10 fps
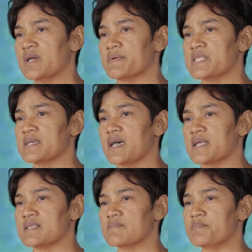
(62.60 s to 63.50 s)
คุยกับอา
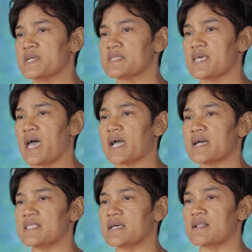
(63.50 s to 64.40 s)
จารย์ปรึกษา
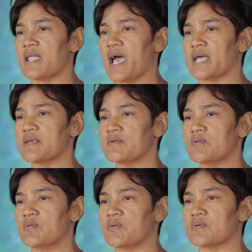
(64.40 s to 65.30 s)
กันทั้งหลานทั้
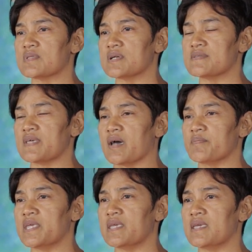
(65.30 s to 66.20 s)
งลูกทั้งสา
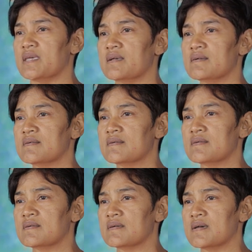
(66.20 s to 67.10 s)
มี
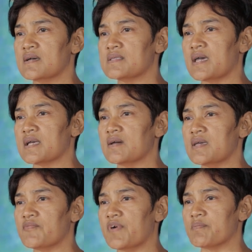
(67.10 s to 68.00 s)
อาจารย์ก็
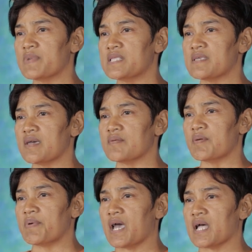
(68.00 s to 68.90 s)
ให้ความมั่นใจ
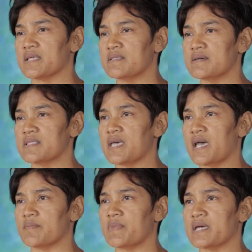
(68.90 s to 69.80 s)
ว่าผ่าและเดิน
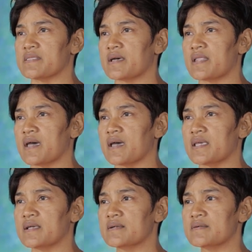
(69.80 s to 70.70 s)
ได้ไม่อันตรา
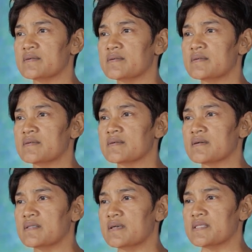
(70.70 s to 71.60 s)
ย
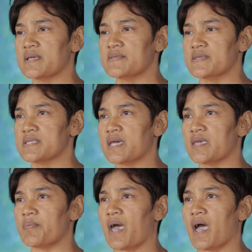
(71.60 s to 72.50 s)
ก็เลยตัดสินใจ
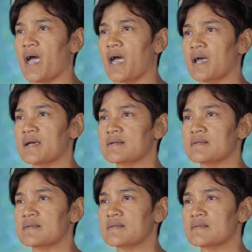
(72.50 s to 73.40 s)
ผ่า
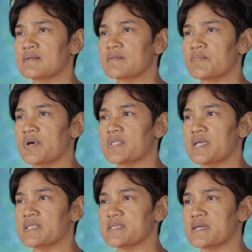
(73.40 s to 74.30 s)
พอ
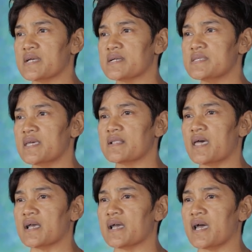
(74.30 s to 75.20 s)
นั้นอาจารย์ก็เช็ค
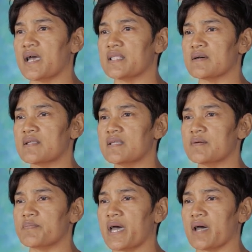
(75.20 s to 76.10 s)
ร่างกายแล้วก็
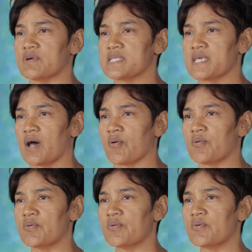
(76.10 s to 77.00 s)
เริ่มผ่าวันเสา
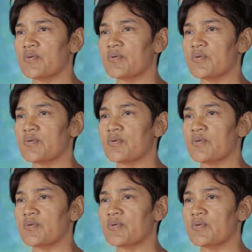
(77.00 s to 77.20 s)
ร์